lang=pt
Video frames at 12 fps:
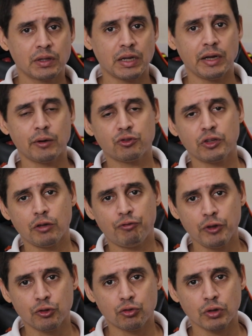Tá? Era um
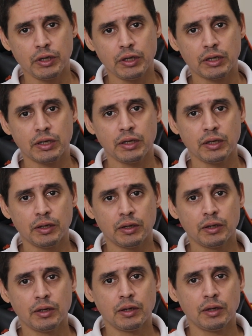serviço aí
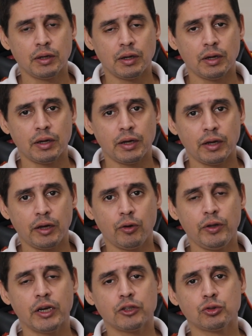que é,
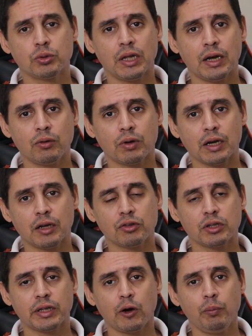eu ia ajudar, no
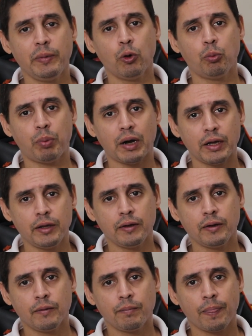caso, até o meu pai
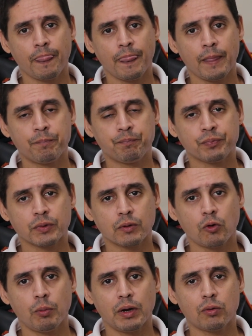
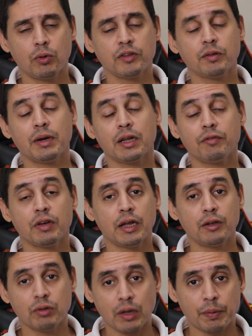com uma coisa, mas na
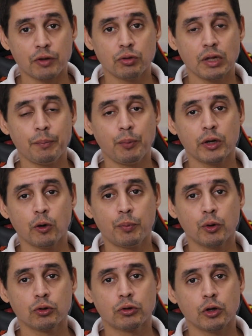verdade não dá para ajudar porque o
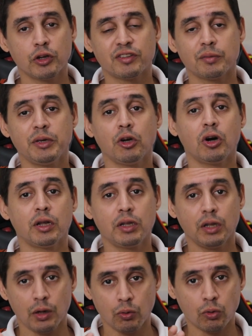produto que eu recebi ó,
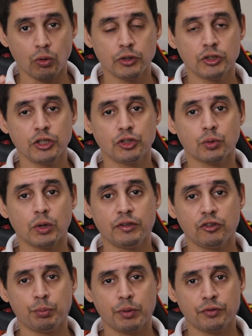não condiz com
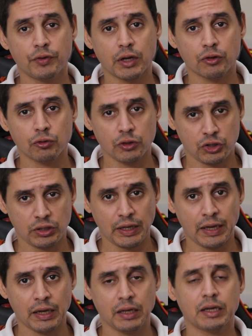as especificações
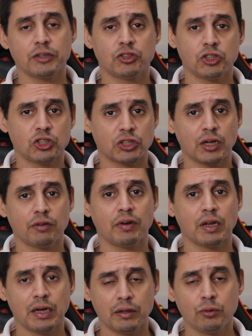técnicas que
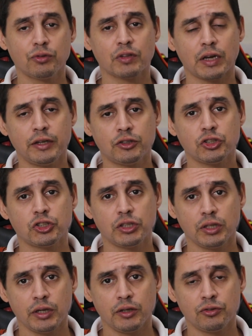estava lá no site
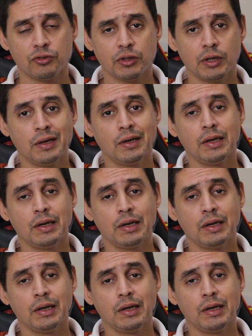chinês.